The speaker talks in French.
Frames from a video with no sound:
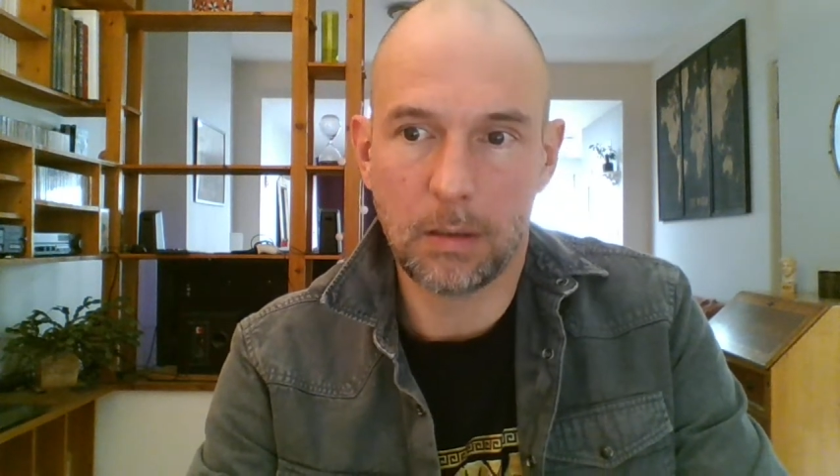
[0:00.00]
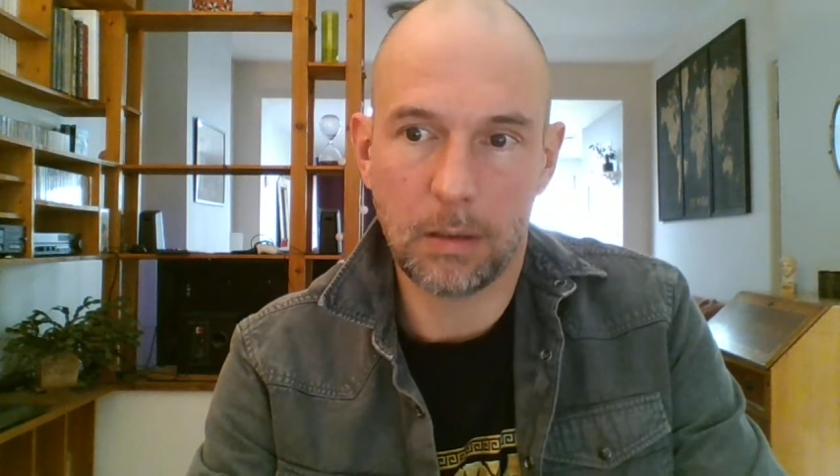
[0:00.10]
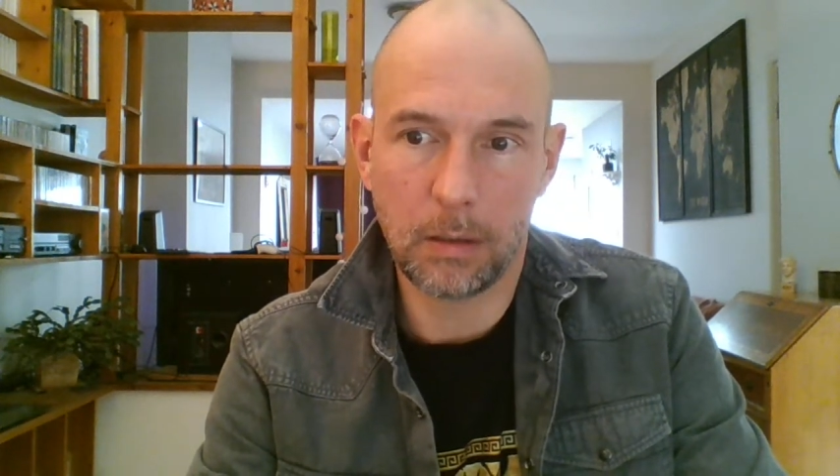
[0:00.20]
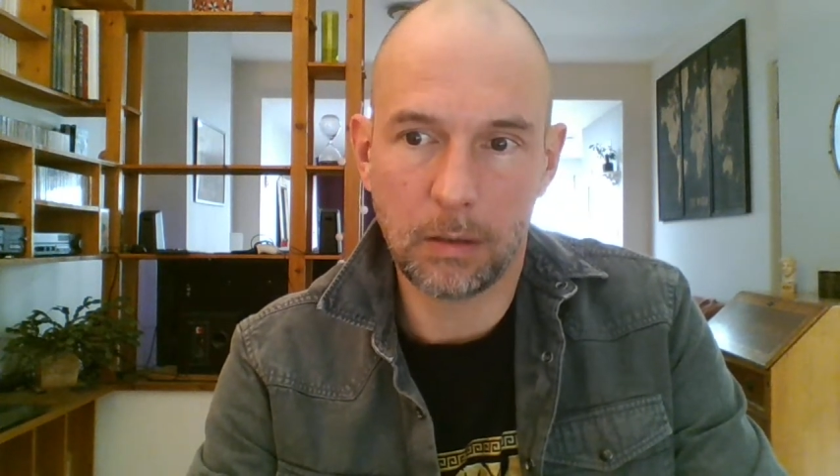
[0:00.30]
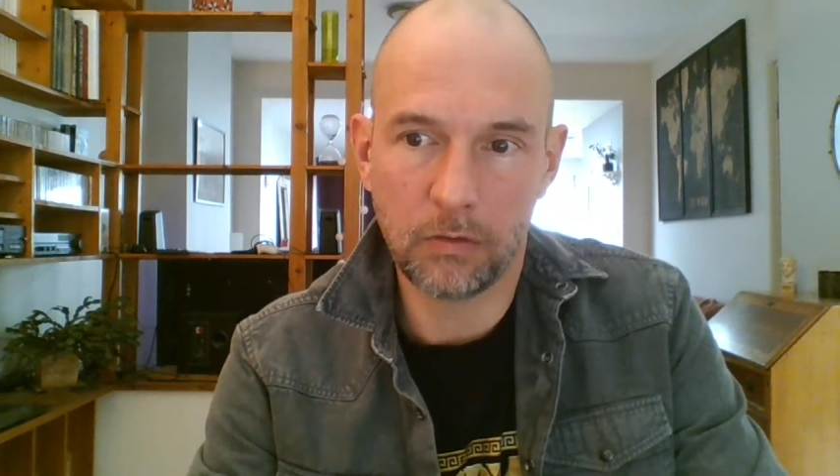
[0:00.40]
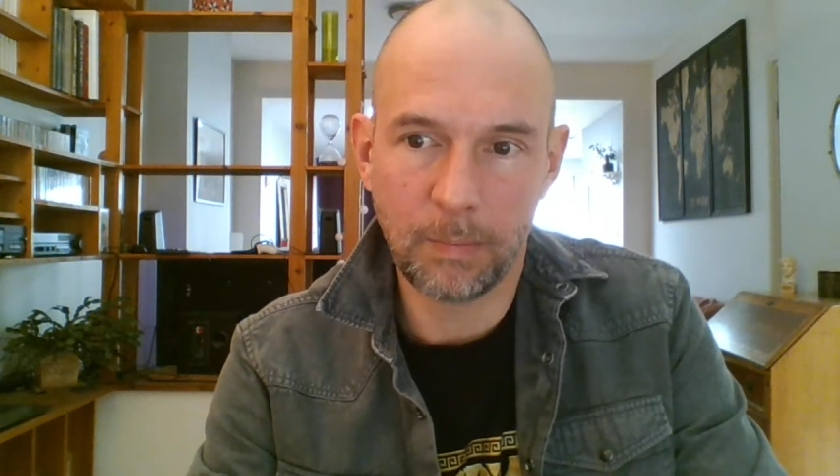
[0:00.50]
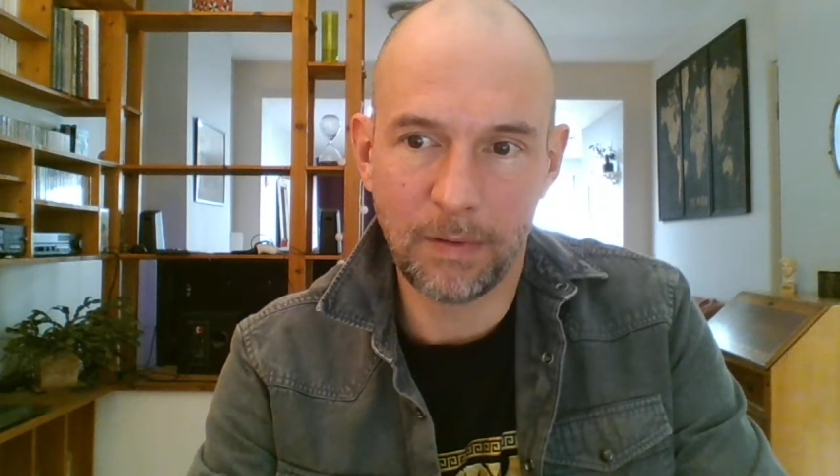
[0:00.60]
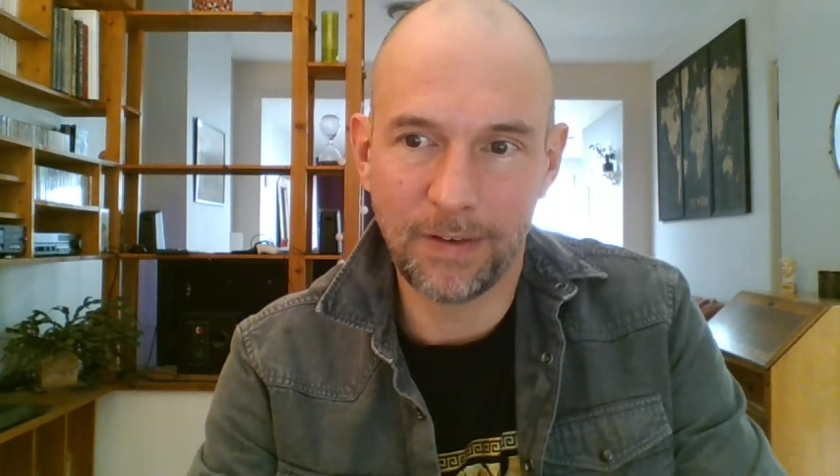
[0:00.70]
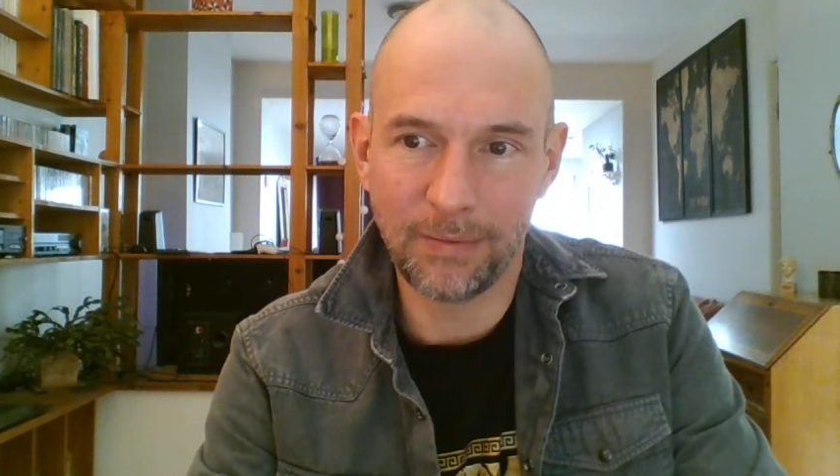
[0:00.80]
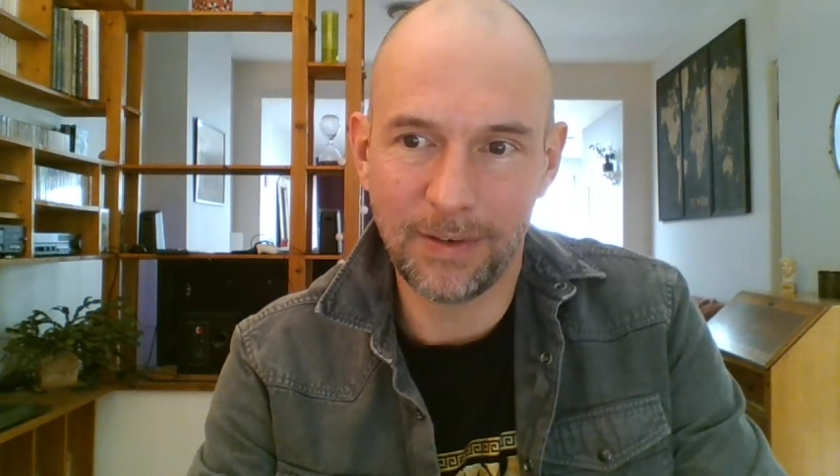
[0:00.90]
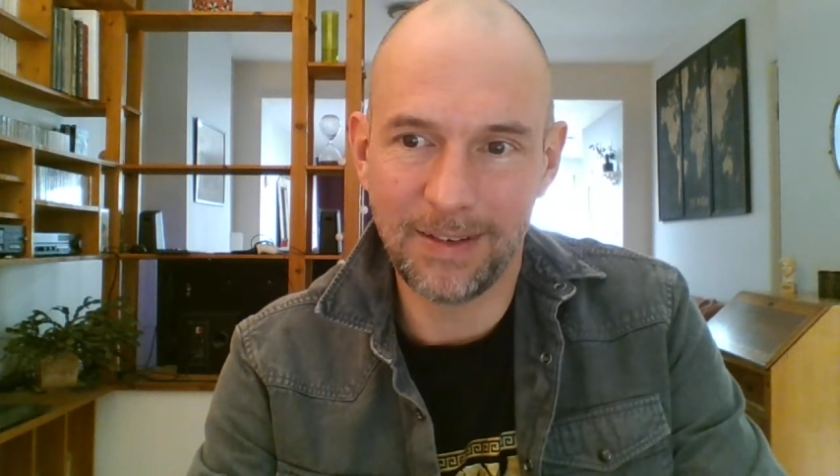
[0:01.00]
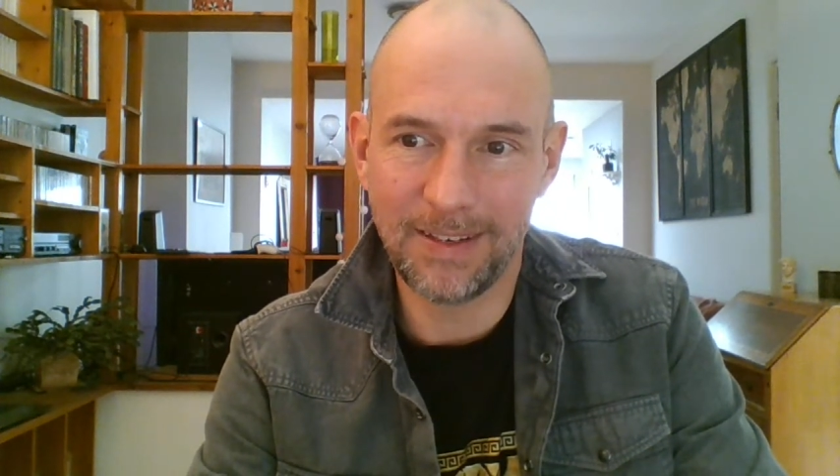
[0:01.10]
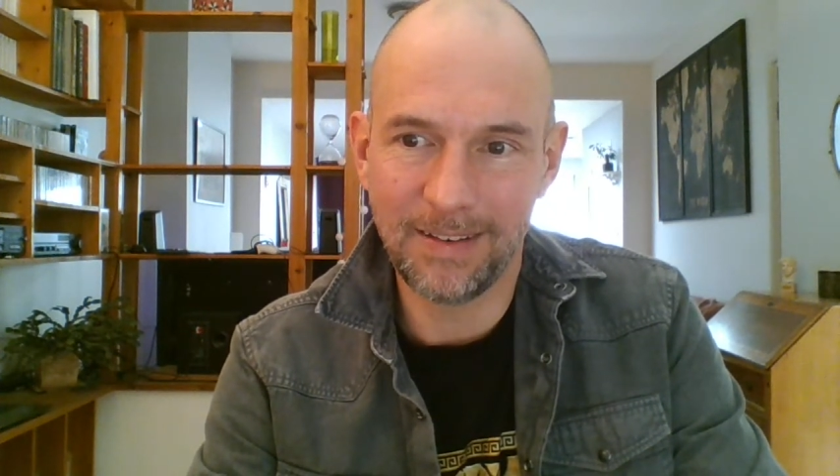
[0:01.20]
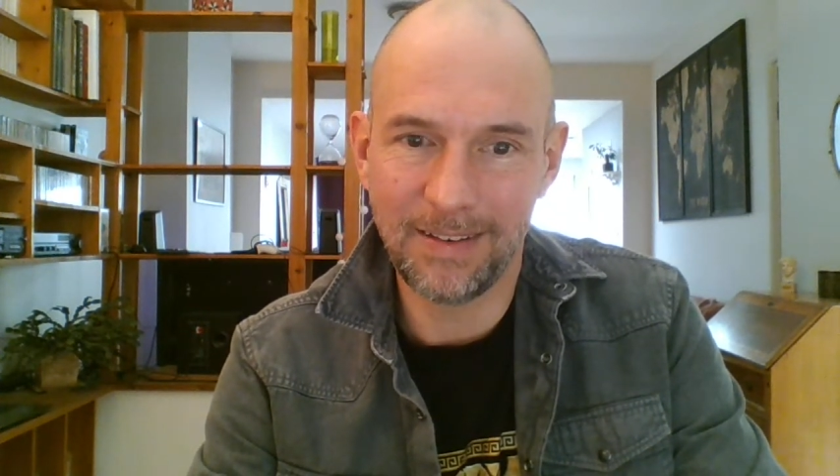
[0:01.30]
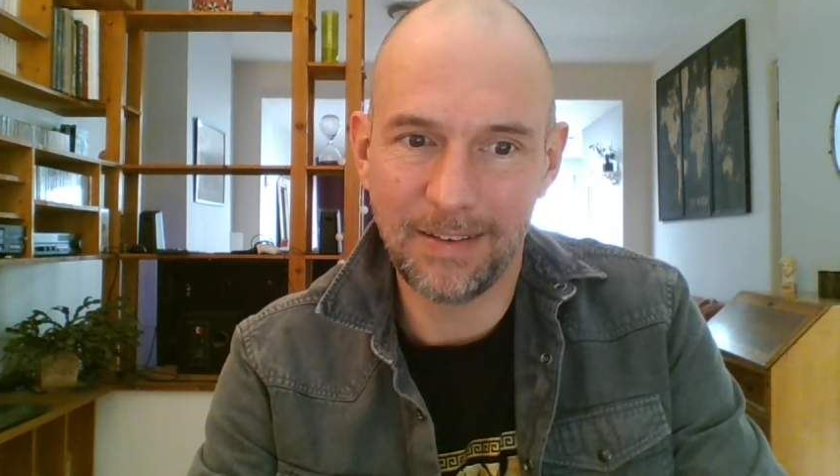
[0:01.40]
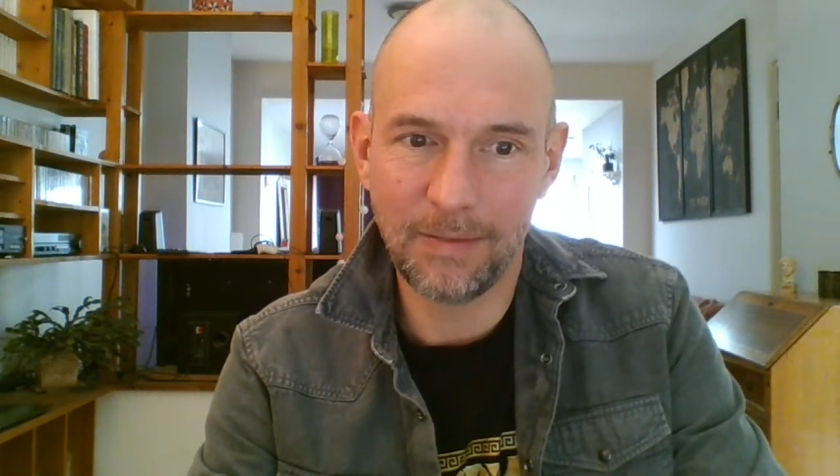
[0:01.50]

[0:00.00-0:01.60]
Euh, je vais pas vous faire tous les,